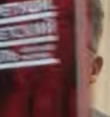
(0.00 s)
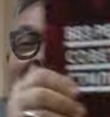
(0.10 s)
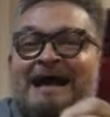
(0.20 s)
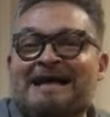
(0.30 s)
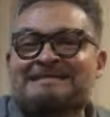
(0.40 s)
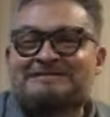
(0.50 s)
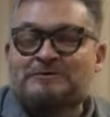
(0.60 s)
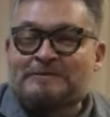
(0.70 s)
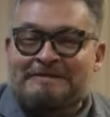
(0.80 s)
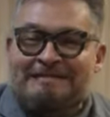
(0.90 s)
Пока
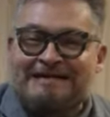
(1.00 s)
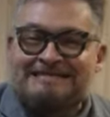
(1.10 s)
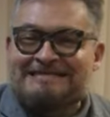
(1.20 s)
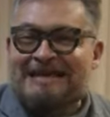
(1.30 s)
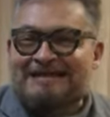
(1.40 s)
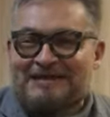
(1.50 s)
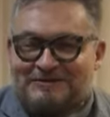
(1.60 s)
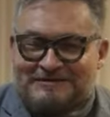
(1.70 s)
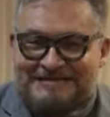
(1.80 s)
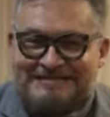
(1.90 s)
суд да дело,
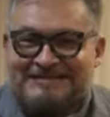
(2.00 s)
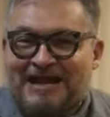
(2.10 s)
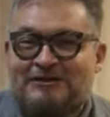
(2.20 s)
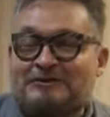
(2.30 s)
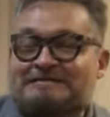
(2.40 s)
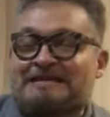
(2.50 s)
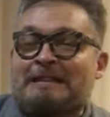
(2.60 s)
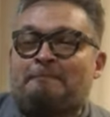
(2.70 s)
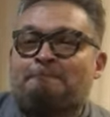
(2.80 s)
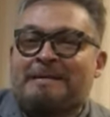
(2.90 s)
люди жалуются
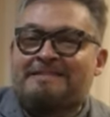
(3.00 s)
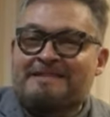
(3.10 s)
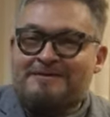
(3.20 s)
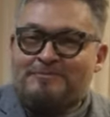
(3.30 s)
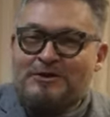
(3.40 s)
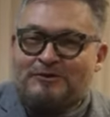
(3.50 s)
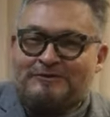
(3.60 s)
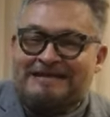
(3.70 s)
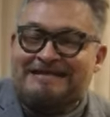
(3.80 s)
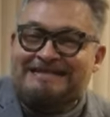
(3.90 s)
на
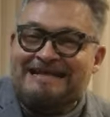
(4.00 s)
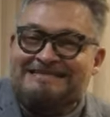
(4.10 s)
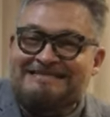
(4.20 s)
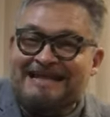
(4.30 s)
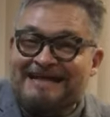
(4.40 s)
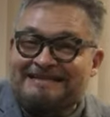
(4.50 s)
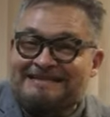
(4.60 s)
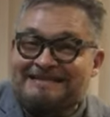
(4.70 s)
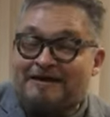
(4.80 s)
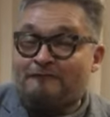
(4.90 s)
пандемию, на
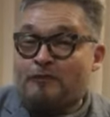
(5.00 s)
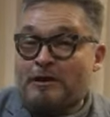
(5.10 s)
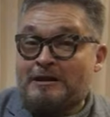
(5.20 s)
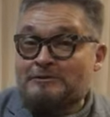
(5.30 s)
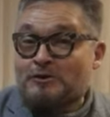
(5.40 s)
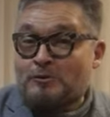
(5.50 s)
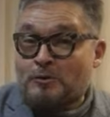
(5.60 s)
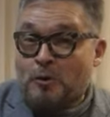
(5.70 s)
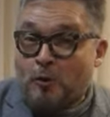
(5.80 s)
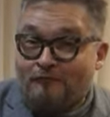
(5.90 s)
недостаток того или
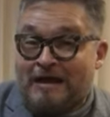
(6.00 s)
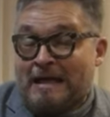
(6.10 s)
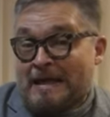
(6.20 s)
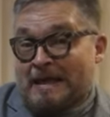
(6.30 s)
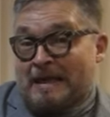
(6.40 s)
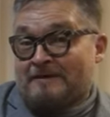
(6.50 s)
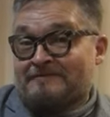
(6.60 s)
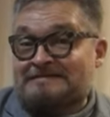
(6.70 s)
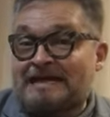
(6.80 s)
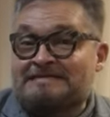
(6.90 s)
другого.
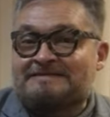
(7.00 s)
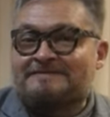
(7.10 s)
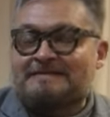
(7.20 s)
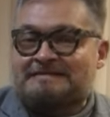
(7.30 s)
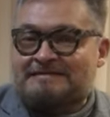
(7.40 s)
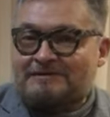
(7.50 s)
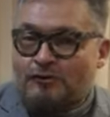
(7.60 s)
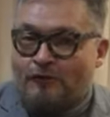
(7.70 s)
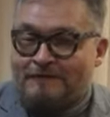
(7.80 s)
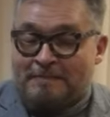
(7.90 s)
В издательстве
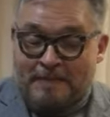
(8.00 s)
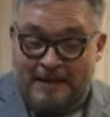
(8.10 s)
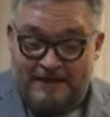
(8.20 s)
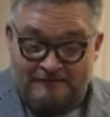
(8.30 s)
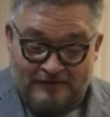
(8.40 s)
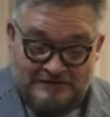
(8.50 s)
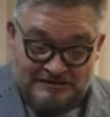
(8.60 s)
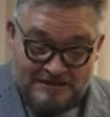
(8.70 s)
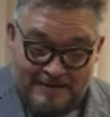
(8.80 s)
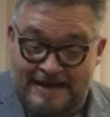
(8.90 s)
«Слово»
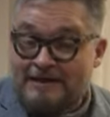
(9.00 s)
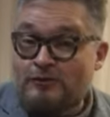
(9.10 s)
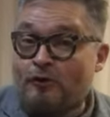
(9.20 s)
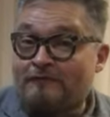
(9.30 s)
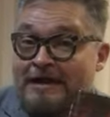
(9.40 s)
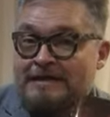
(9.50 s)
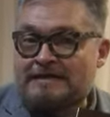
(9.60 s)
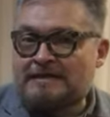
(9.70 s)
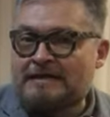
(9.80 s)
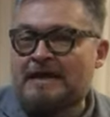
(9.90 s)
вышла моя новая
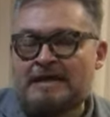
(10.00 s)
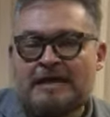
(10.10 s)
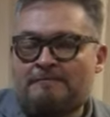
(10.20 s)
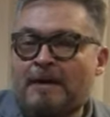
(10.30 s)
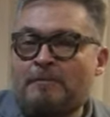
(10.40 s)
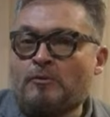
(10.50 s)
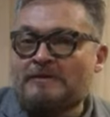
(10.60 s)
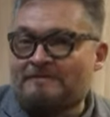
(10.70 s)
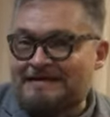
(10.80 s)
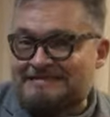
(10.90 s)
книга, по-моему,
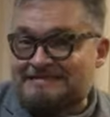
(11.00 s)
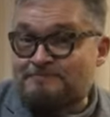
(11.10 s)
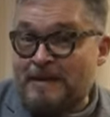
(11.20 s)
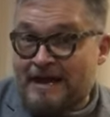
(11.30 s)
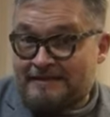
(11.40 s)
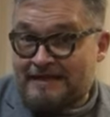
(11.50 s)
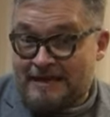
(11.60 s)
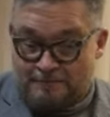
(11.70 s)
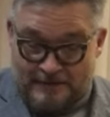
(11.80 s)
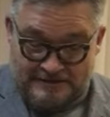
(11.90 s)

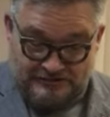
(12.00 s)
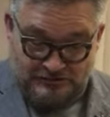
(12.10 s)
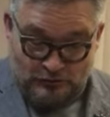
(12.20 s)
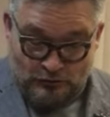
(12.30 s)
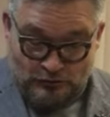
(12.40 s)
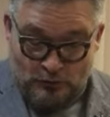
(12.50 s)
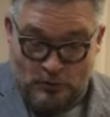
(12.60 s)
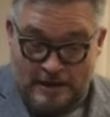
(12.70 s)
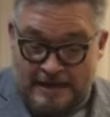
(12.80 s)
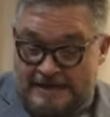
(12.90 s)
25-я по
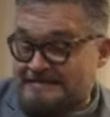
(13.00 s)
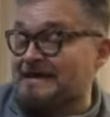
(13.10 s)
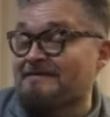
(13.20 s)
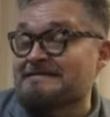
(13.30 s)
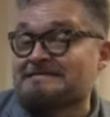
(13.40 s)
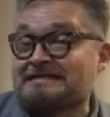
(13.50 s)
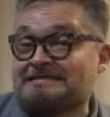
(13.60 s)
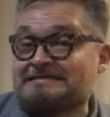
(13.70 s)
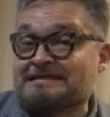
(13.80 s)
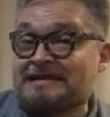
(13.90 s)
счету, советский
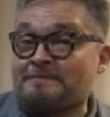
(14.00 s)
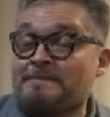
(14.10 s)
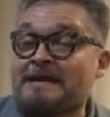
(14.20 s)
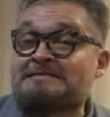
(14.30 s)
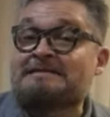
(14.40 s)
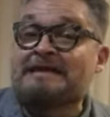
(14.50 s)
стиль без